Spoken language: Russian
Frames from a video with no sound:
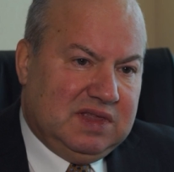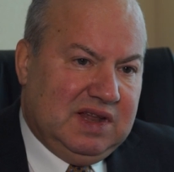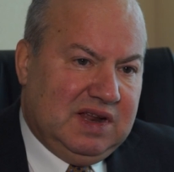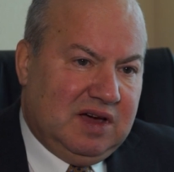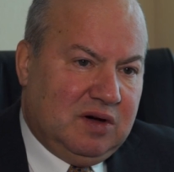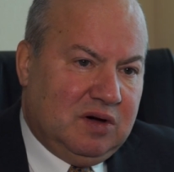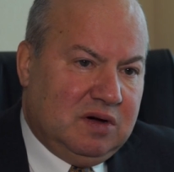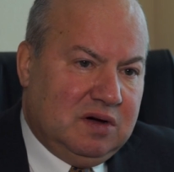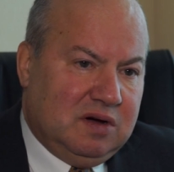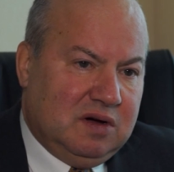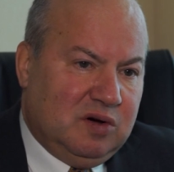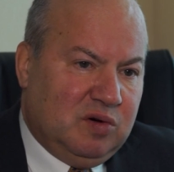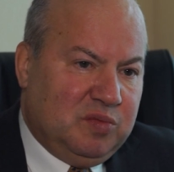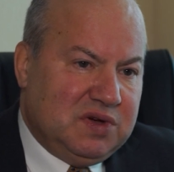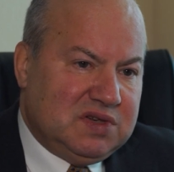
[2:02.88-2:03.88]
Для э,
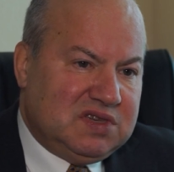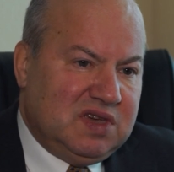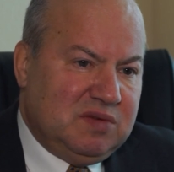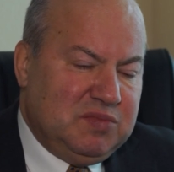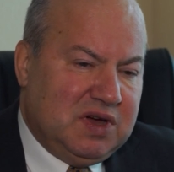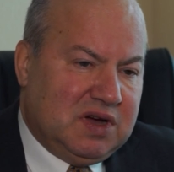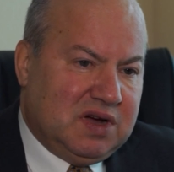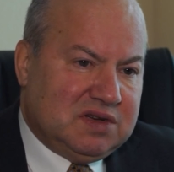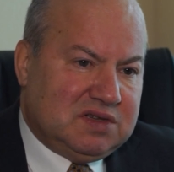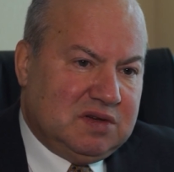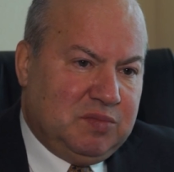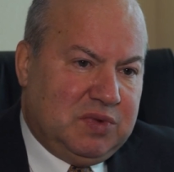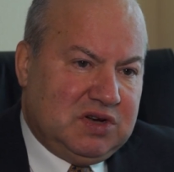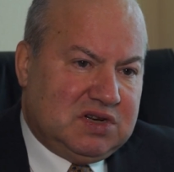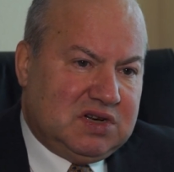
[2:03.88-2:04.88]
ОБСЕ, мне
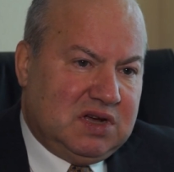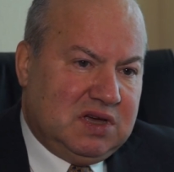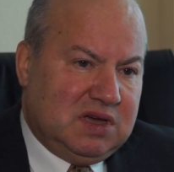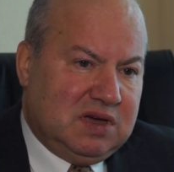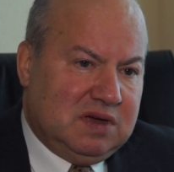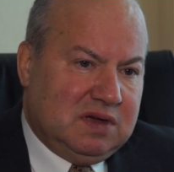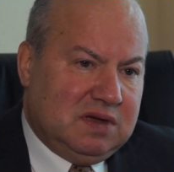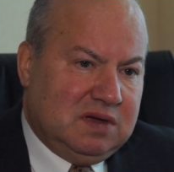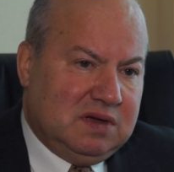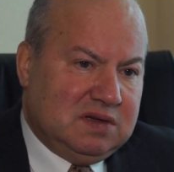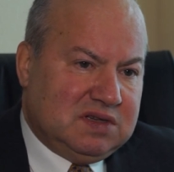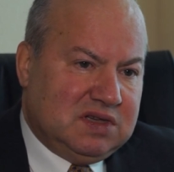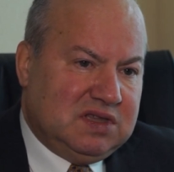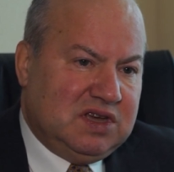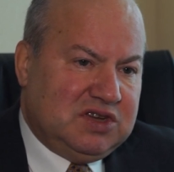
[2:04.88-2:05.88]
кажется, большая э,
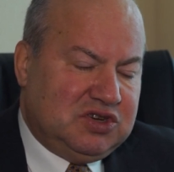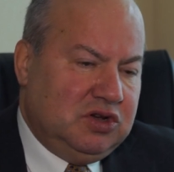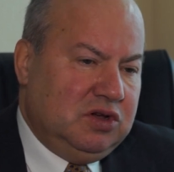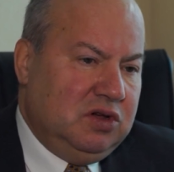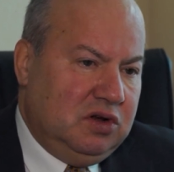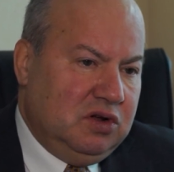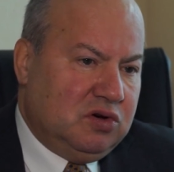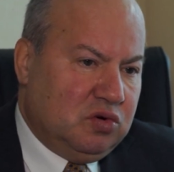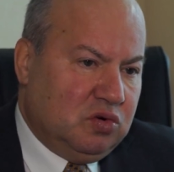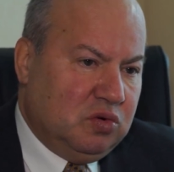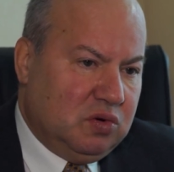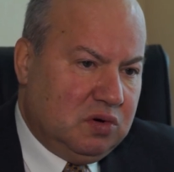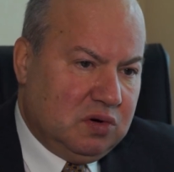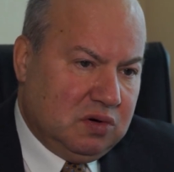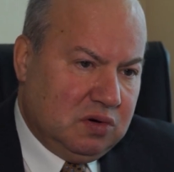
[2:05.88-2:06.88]
задача или
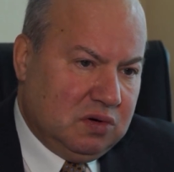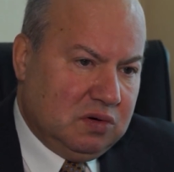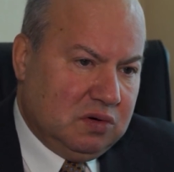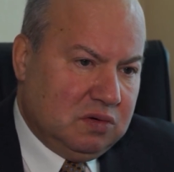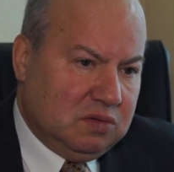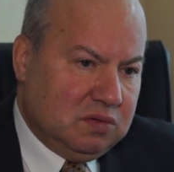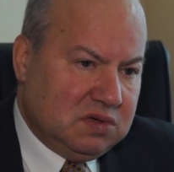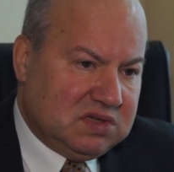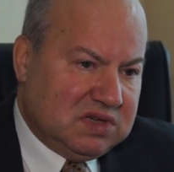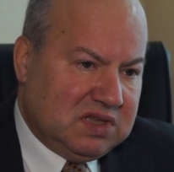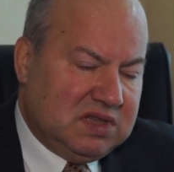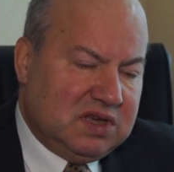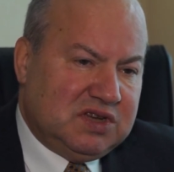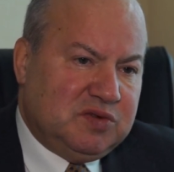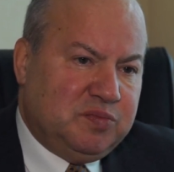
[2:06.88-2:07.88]
круг э,
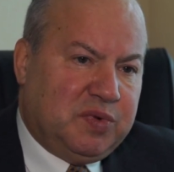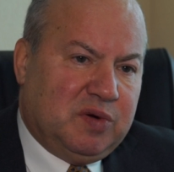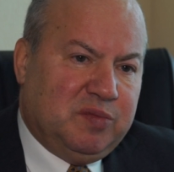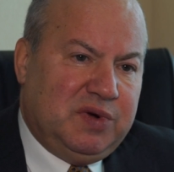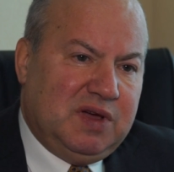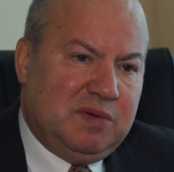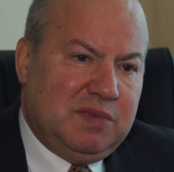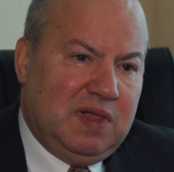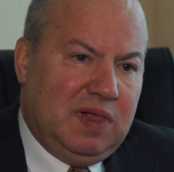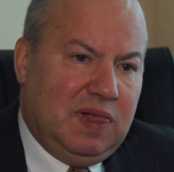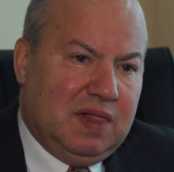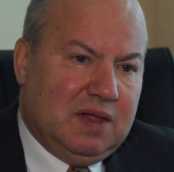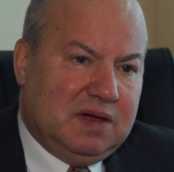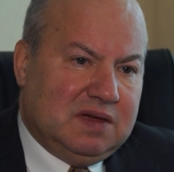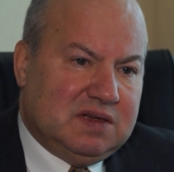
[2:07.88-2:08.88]
задач, проблем
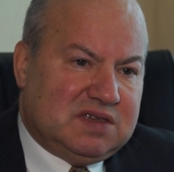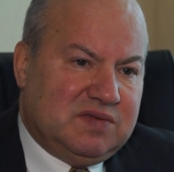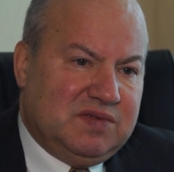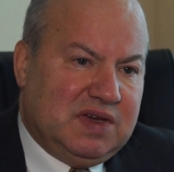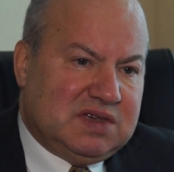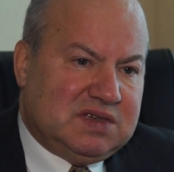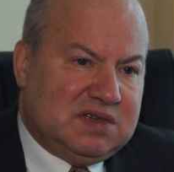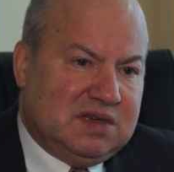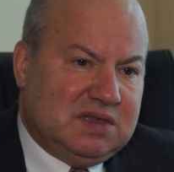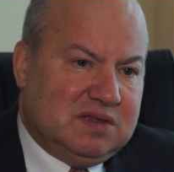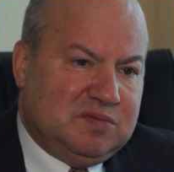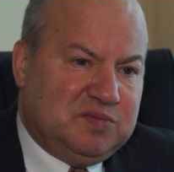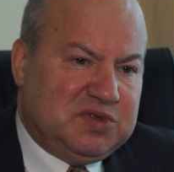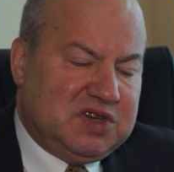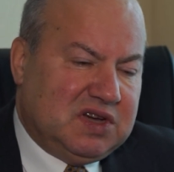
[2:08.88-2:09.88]
связан
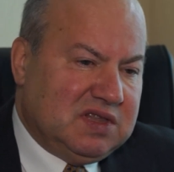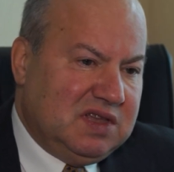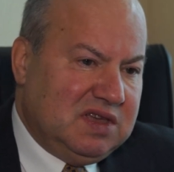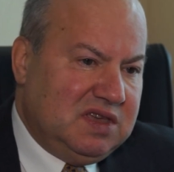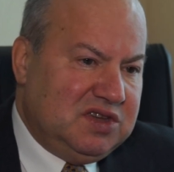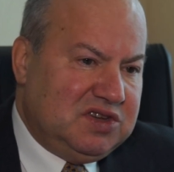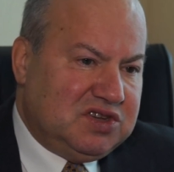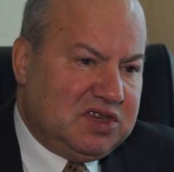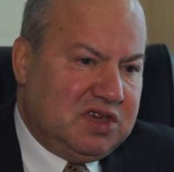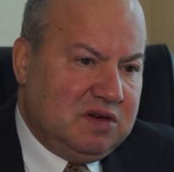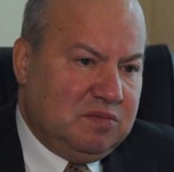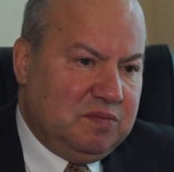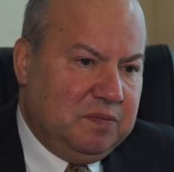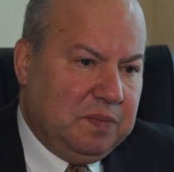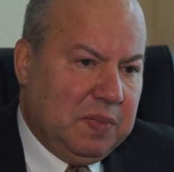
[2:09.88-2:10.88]
с
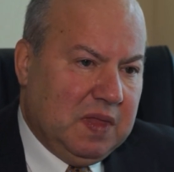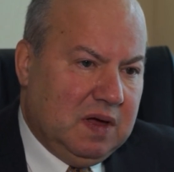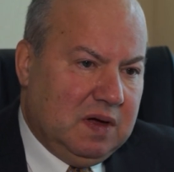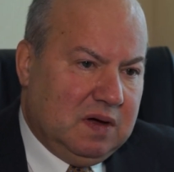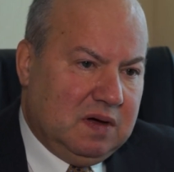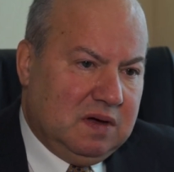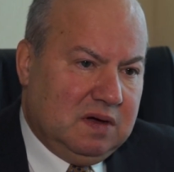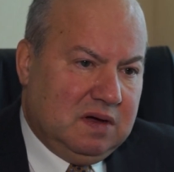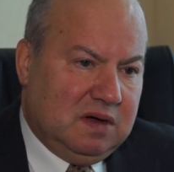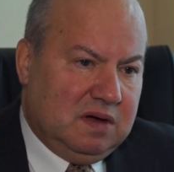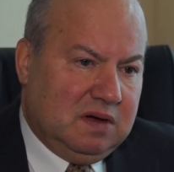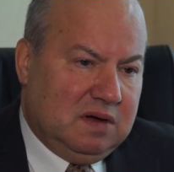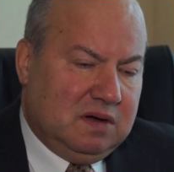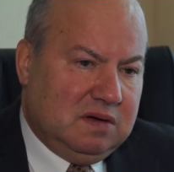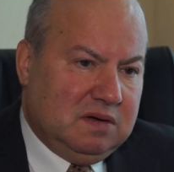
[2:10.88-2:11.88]
психологическим
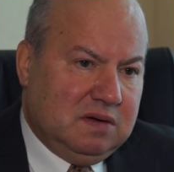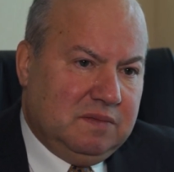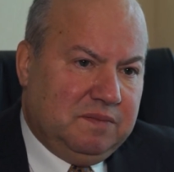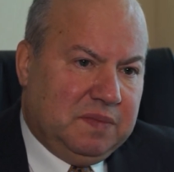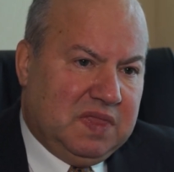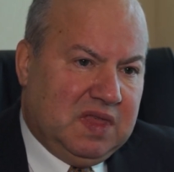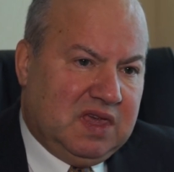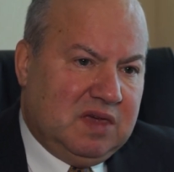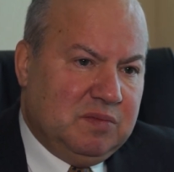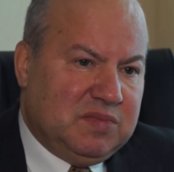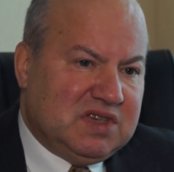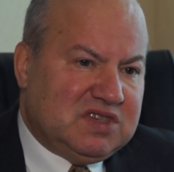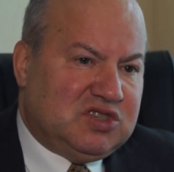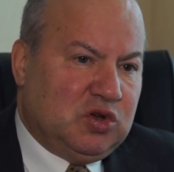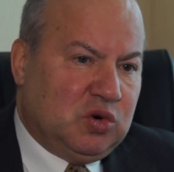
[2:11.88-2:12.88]
таким
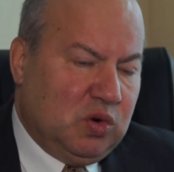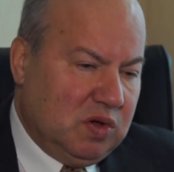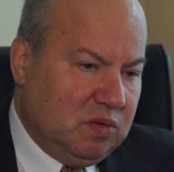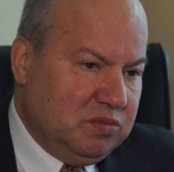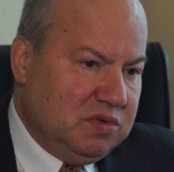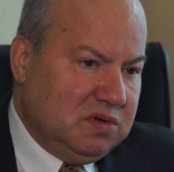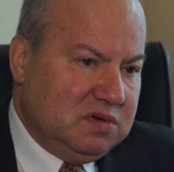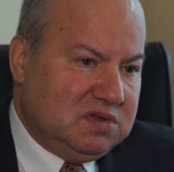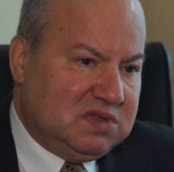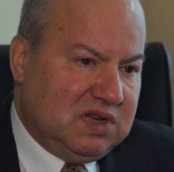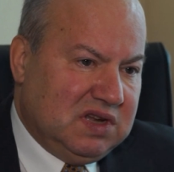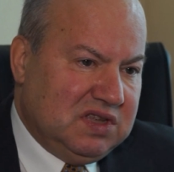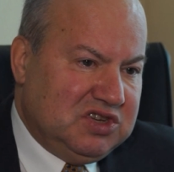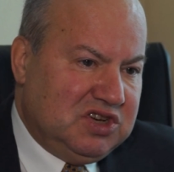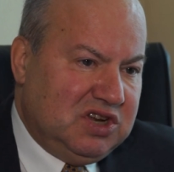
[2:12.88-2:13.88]
настроем
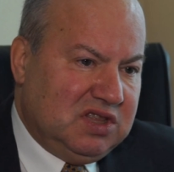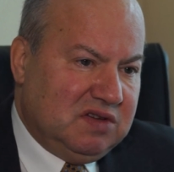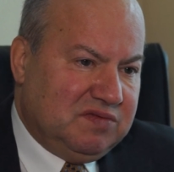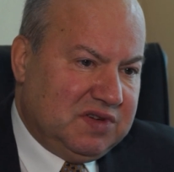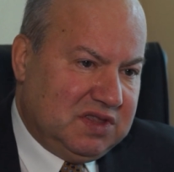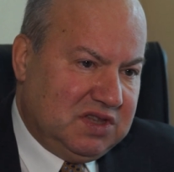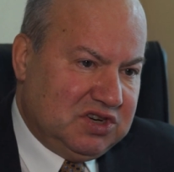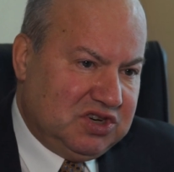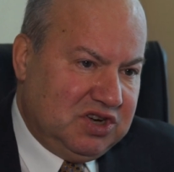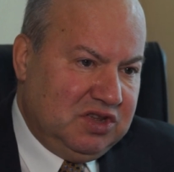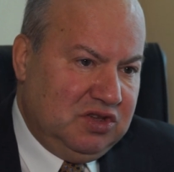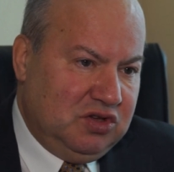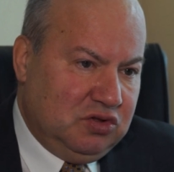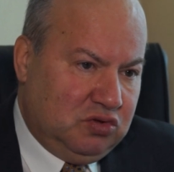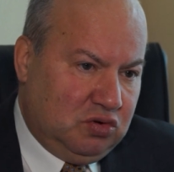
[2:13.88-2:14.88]
стран-членов в
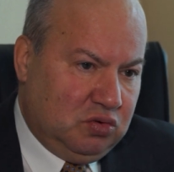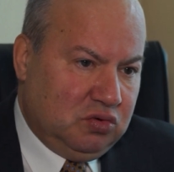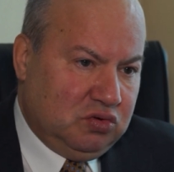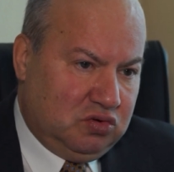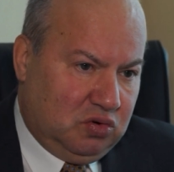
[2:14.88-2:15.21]
отношении друг